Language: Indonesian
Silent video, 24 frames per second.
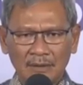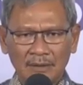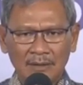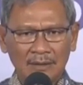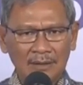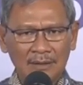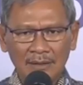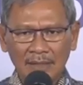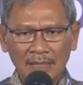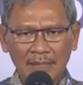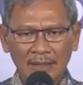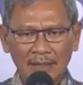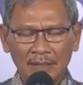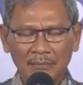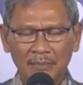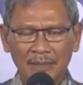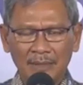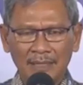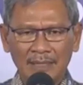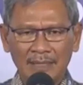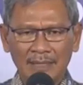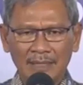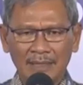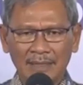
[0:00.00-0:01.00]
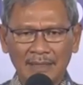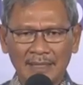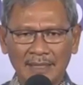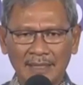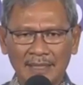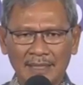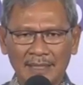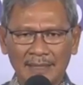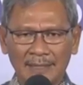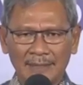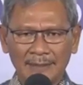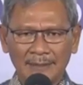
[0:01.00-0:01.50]
Tidak ada pilihan yang
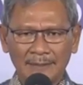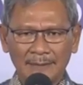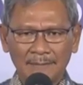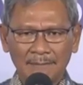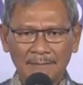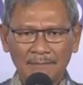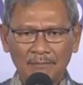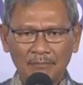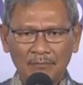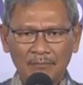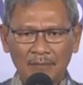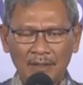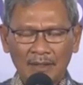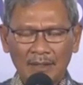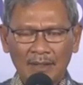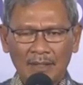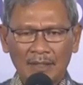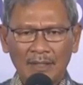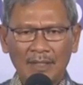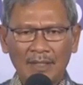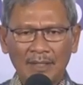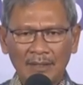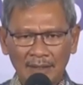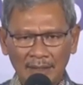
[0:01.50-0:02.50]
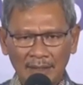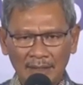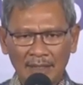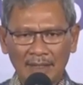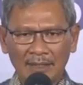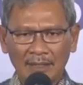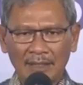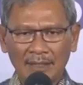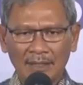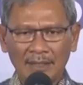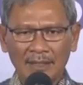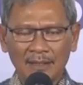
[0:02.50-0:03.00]
lain. Karena inilah
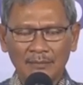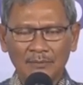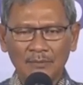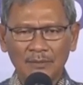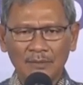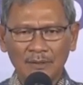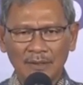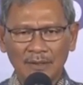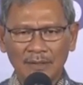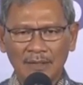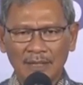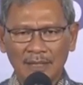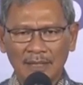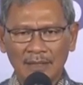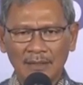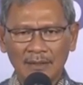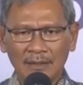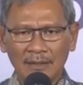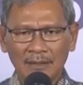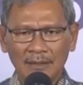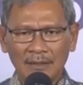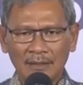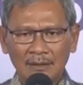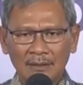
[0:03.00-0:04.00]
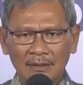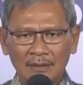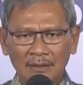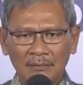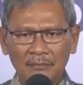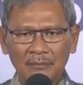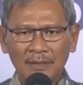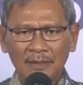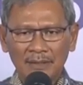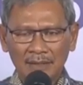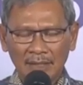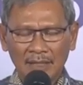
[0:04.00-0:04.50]
yang kemudian
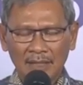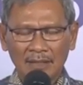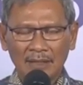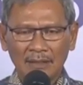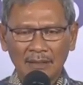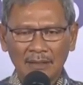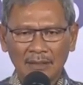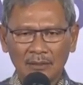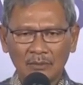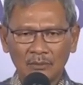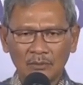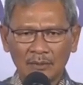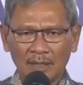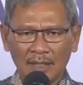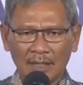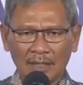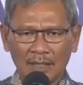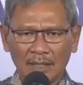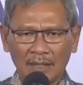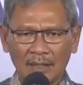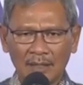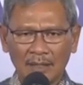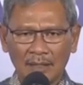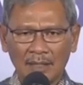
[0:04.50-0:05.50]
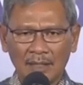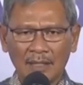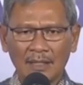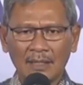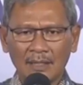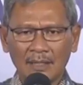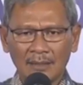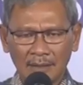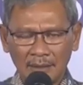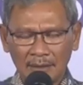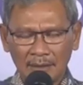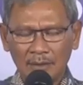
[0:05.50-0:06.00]
bisa kita gunakan
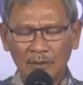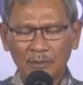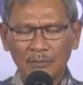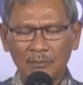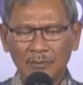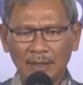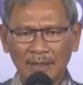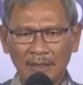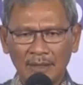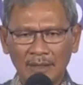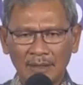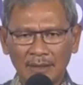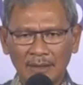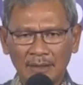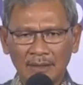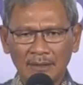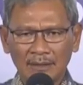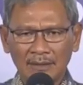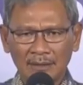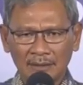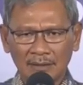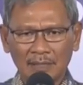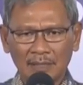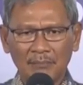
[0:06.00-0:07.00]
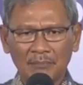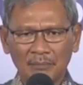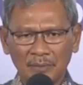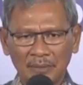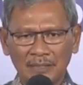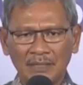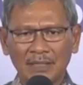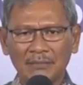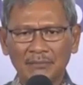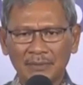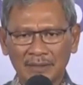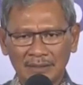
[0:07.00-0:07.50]
agar kehidupan ini tetap
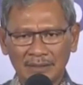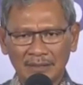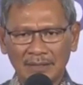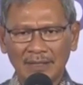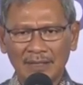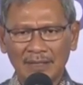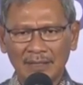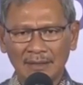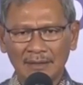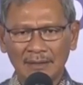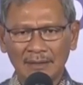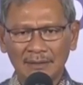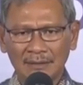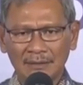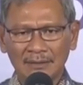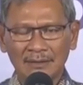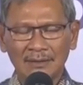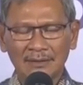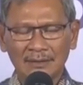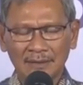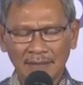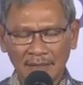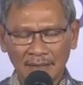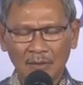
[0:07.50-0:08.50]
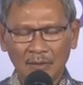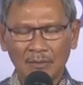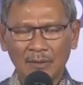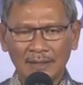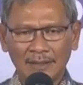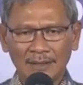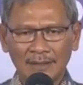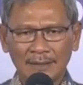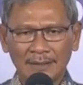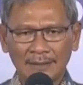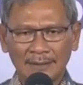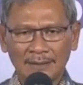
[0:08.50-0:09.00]
bisa berjalan secara
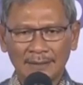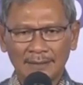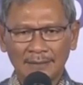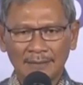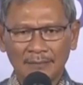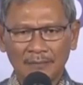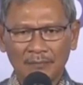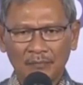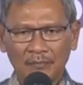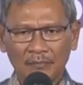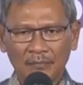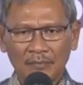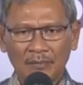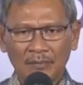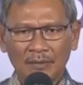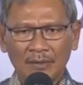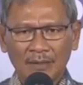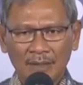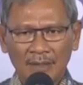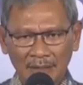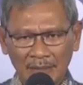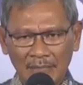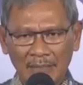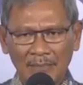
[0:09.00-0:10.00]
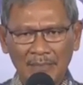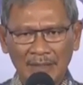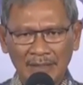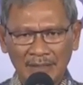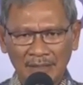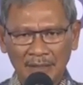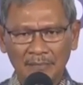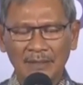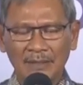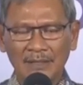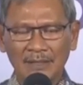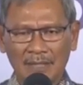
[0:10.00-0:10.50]
wajar. Kita
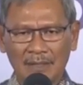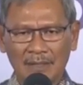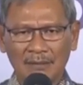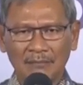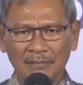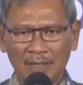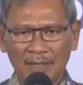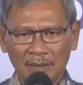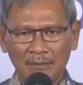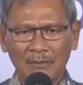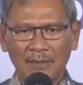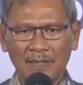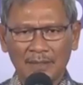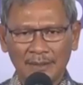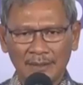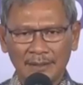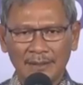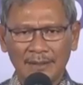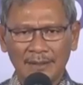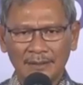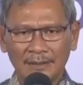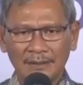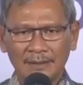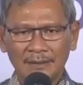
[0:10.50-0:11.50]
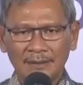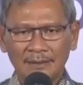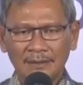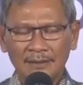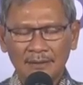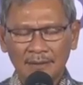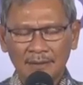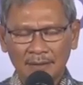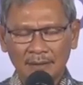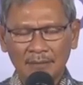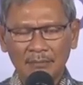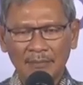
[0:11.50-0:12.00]
pasti bisa melakukan ini.
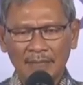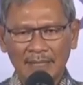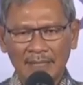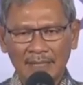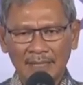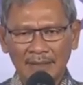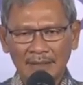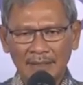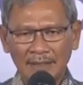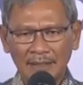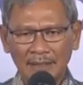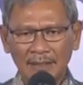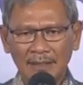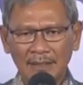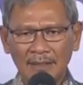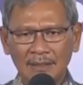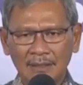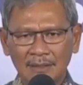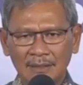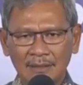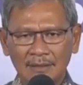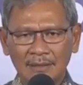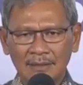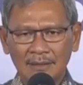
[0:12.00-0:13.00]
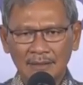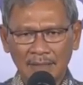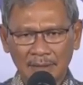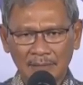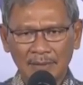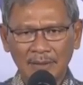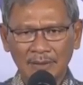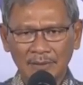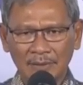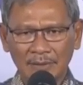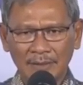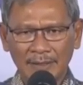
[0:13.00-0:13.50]
Terima kasih,
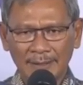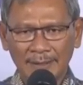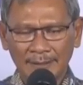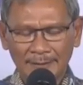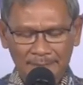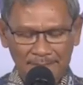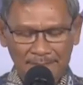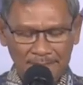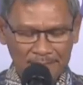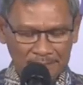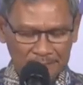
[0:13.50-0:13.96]
selamat sore.